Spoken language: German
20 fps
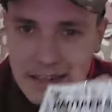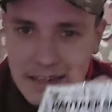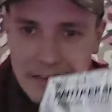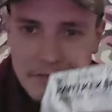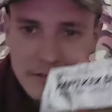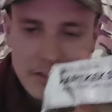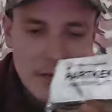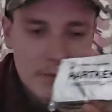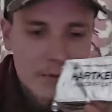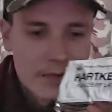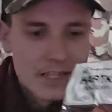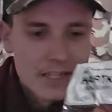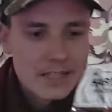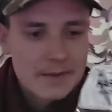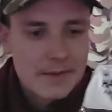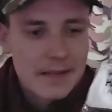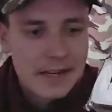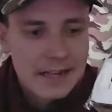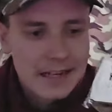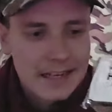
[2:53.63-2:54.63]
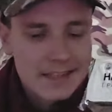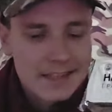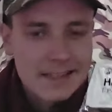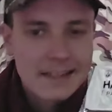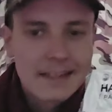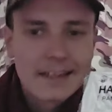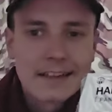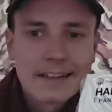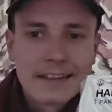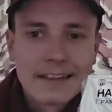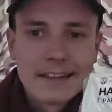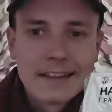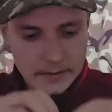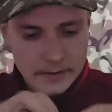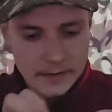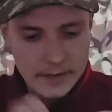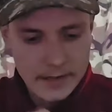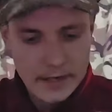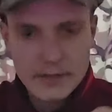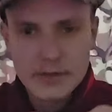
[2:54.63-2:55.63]
ja, von der Bundeswehr. Klassiker.
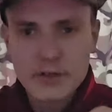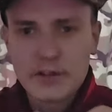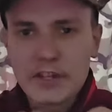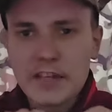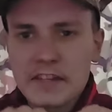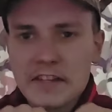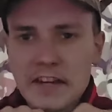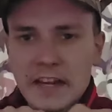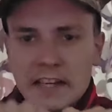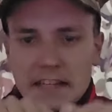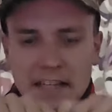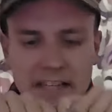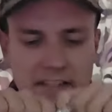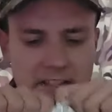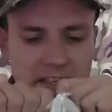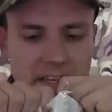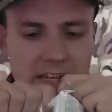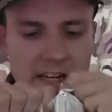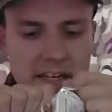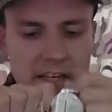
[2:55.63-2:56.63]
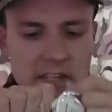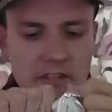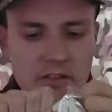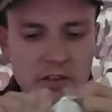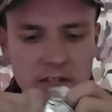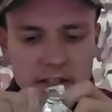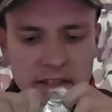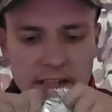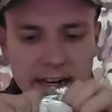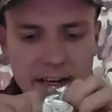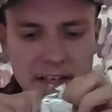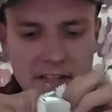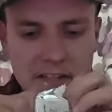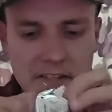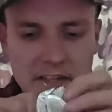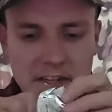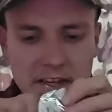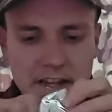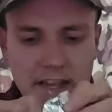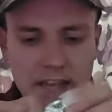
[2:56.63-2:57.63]
Also die sind ein Klassiker. Die sollten eigentlich in
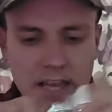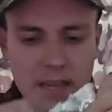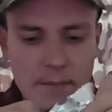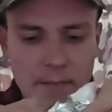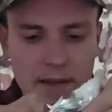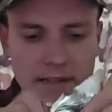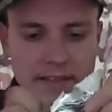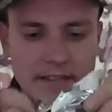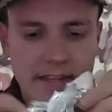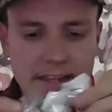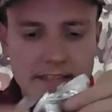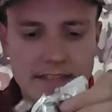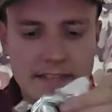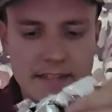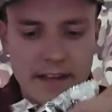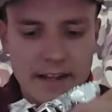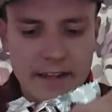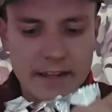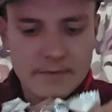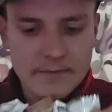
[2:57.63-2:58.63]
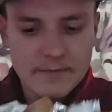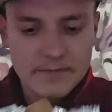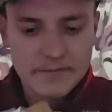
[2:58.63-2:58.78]
jeder EPA drin sein.